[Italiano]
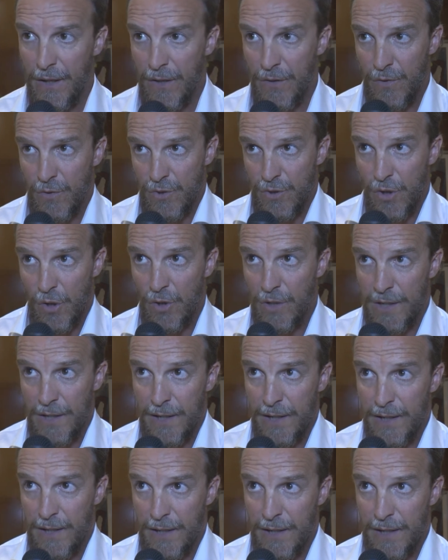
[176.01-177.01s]
non
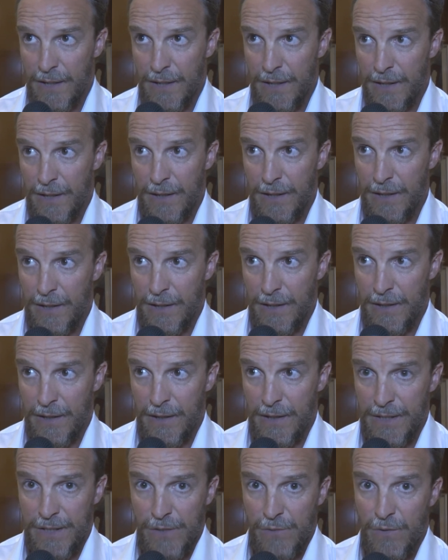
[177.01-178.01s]
scioglie
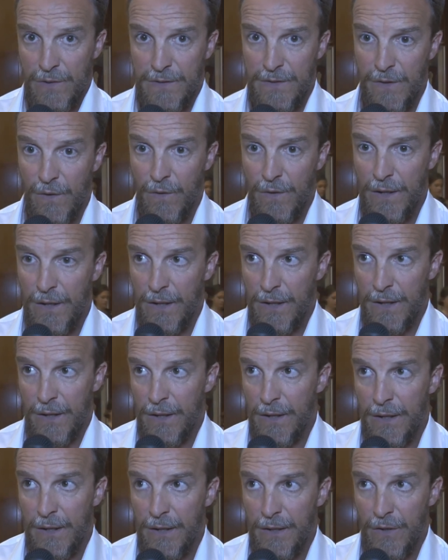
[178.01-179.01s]
la
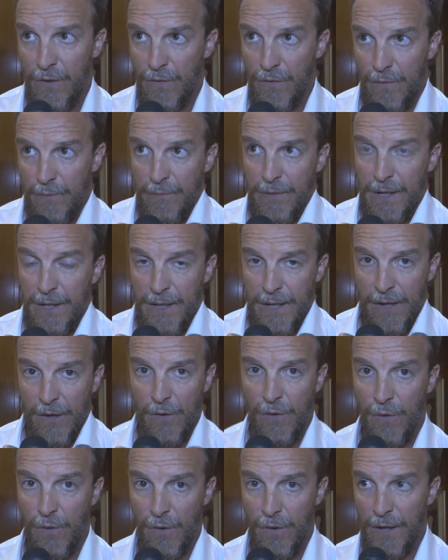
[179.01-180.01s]
situazione io mi
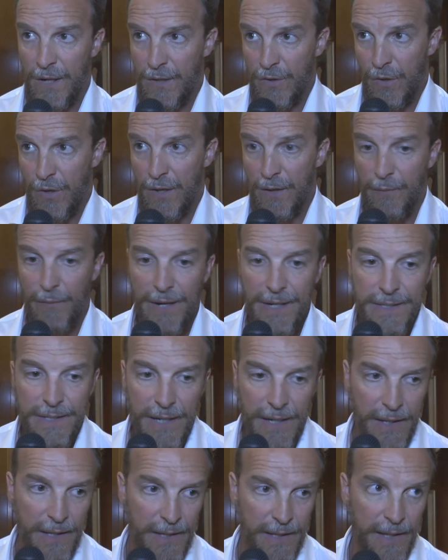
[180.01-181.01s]
ritengo allenatore del
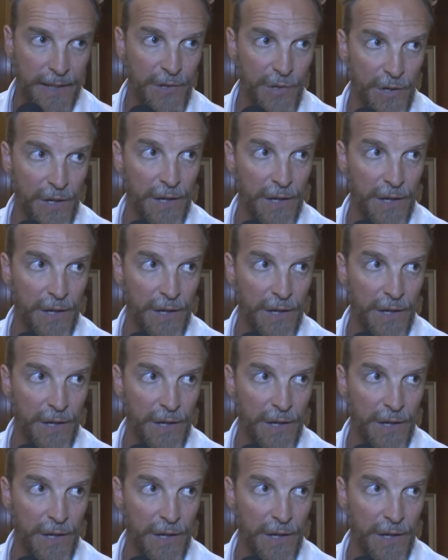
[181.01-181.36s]
Mestre tanto